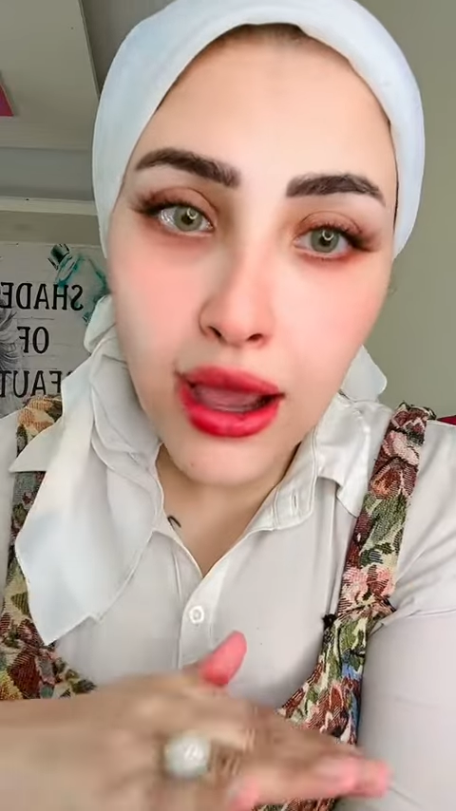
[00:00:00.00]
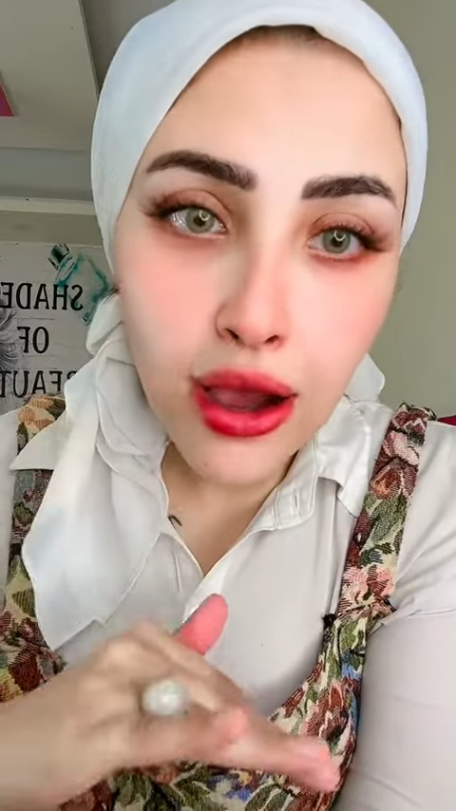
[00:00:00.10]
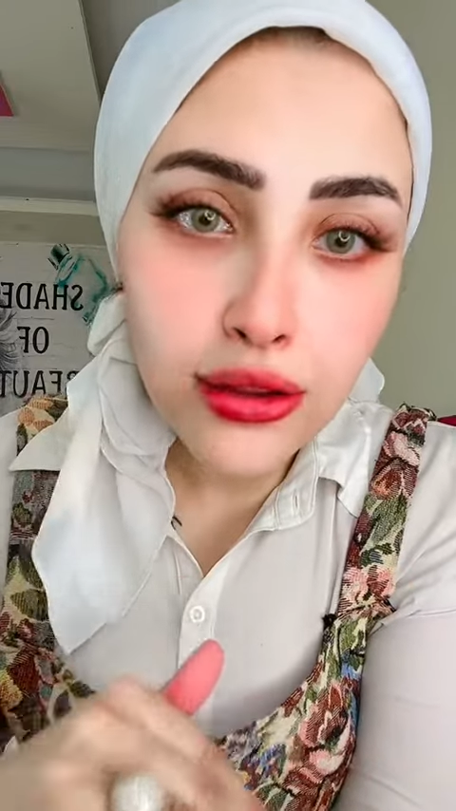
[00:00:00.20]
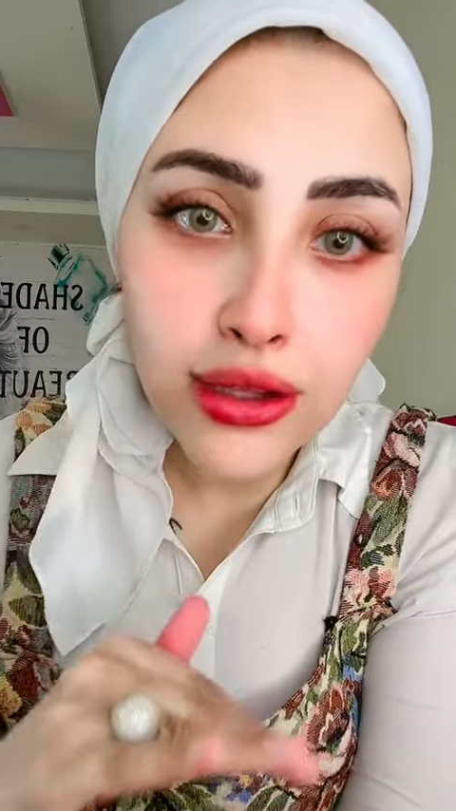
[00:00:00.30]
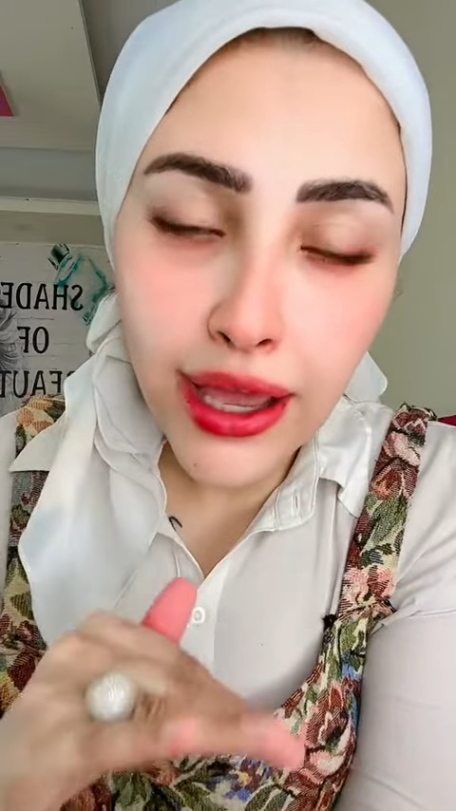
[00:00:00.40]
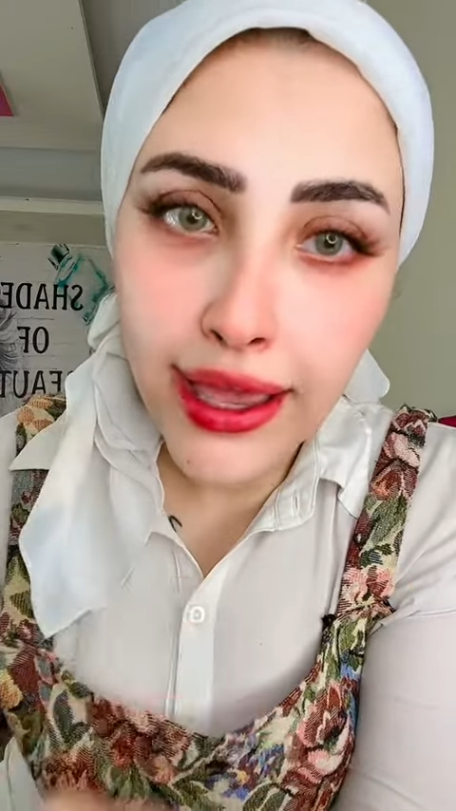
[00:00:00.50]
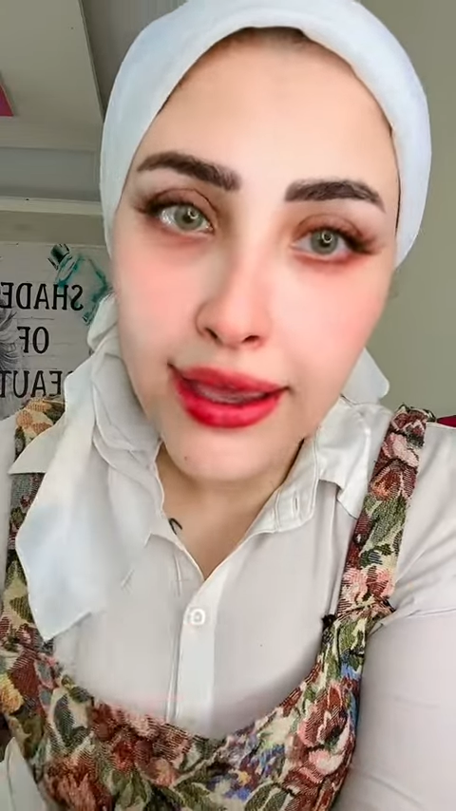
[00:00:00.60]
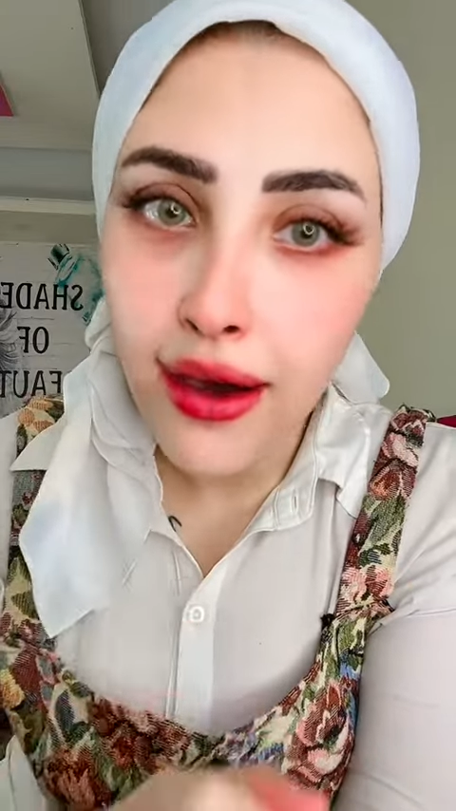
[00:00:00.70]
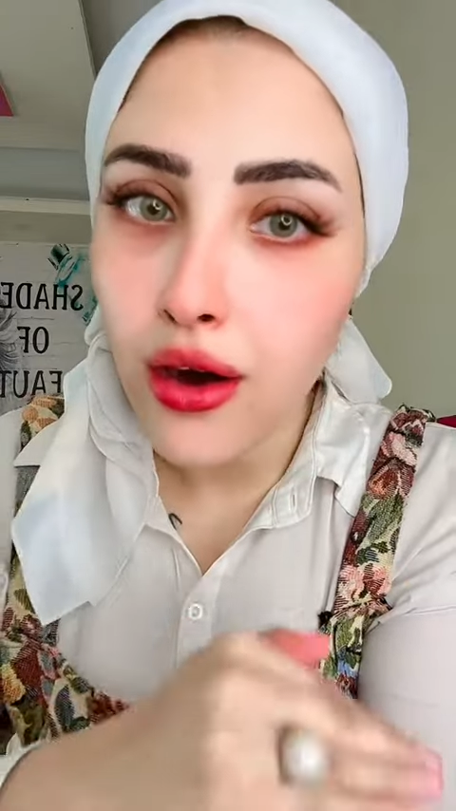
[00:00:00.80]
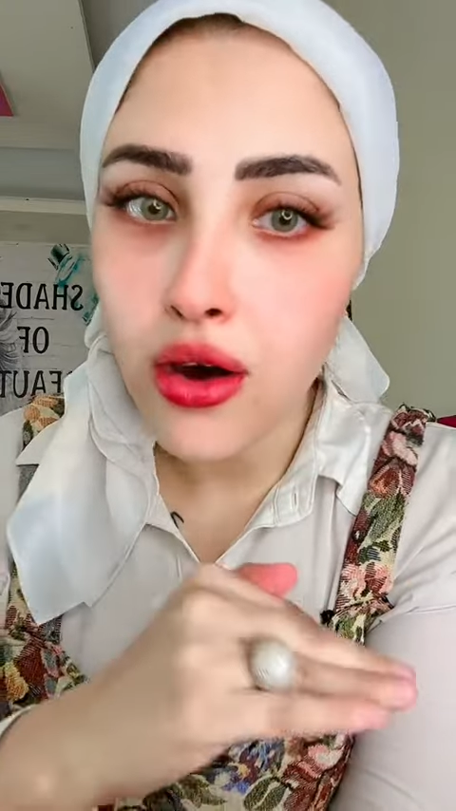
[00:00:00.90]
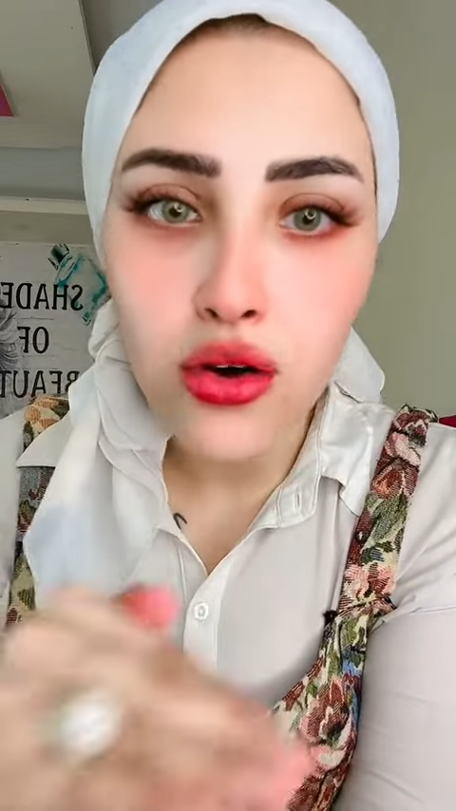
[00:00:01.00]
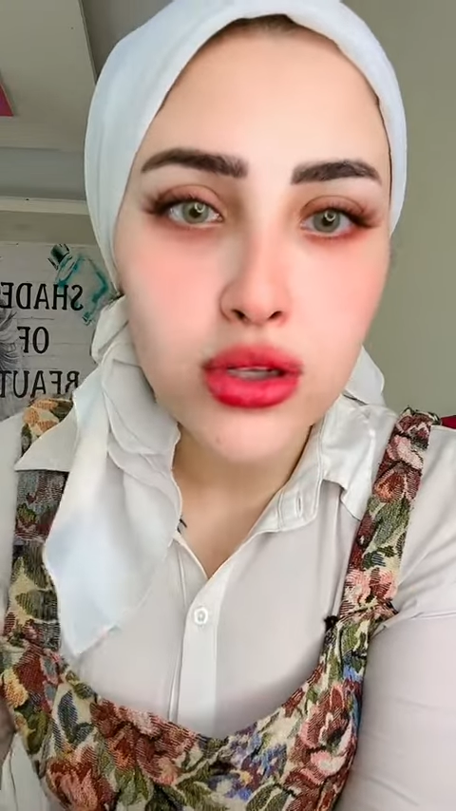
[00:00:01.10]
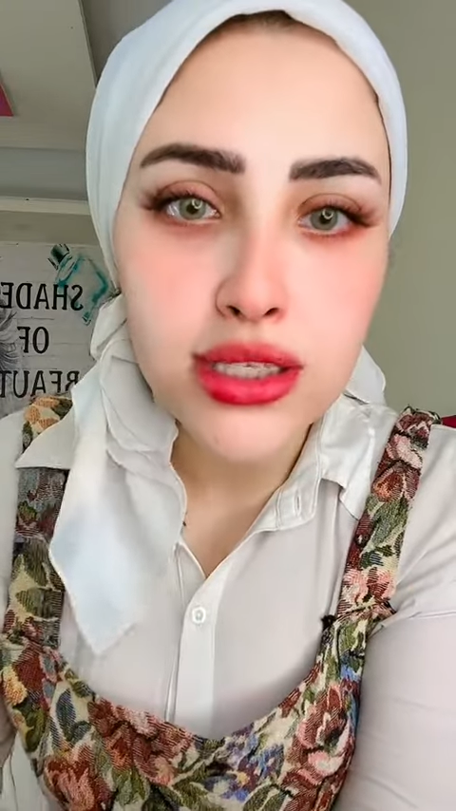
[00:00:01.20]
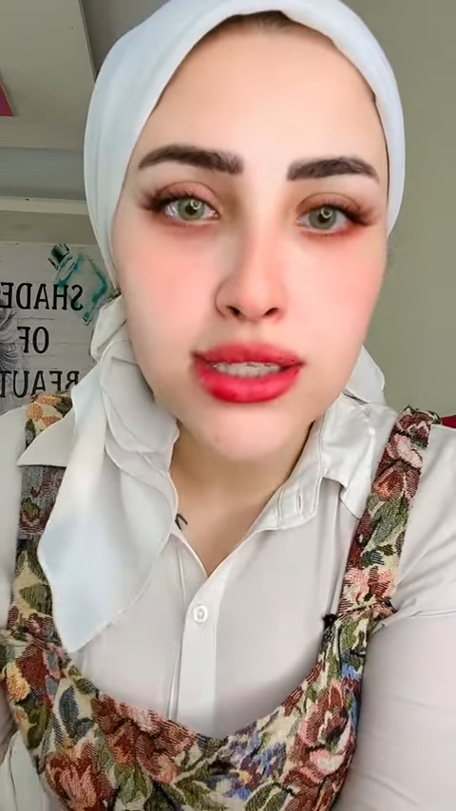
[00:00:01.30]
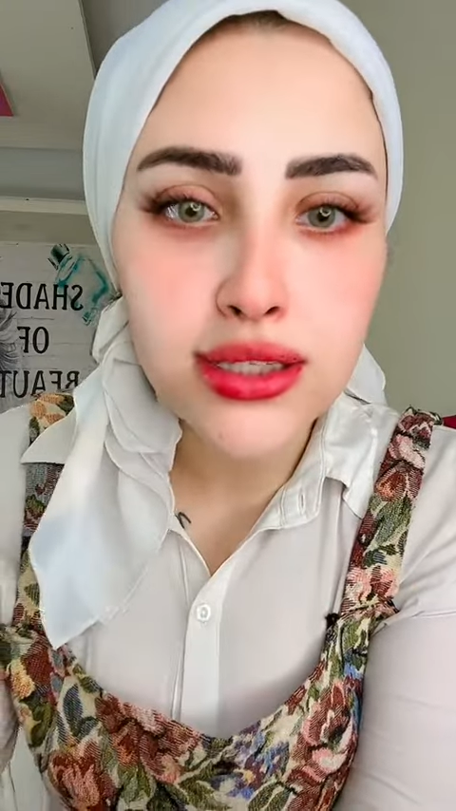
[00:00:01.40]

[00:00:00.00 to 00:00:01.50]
حاطه حاجه خالص